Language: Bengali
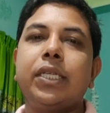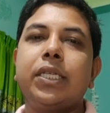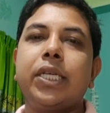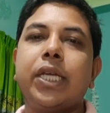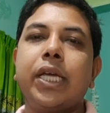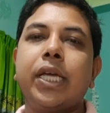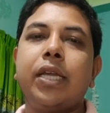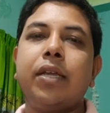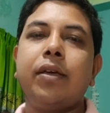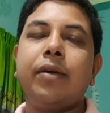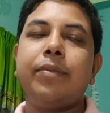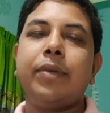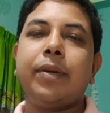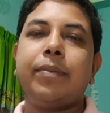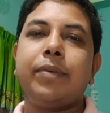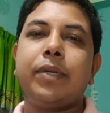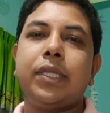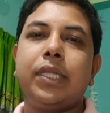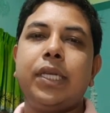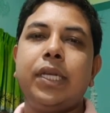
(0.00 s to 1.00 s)
সেখানে আমি
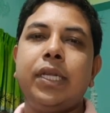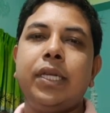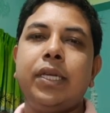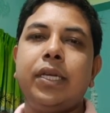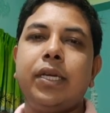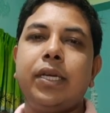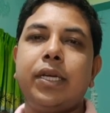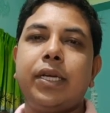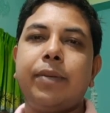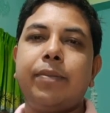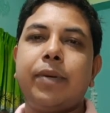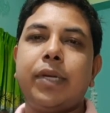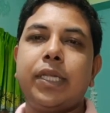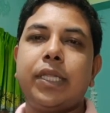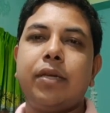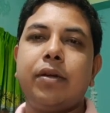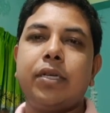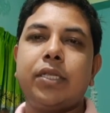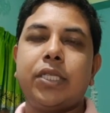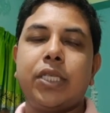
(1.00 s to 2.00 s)
আপনাদের রিপ্লাই
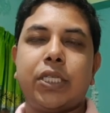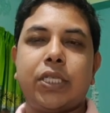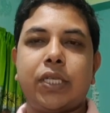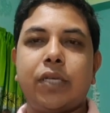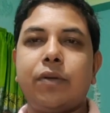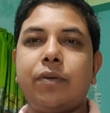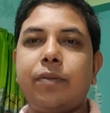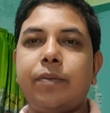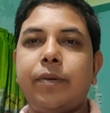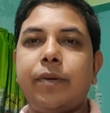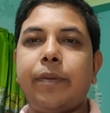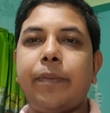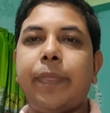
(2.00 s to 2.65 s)
দেওয়ার চেষ্টা করব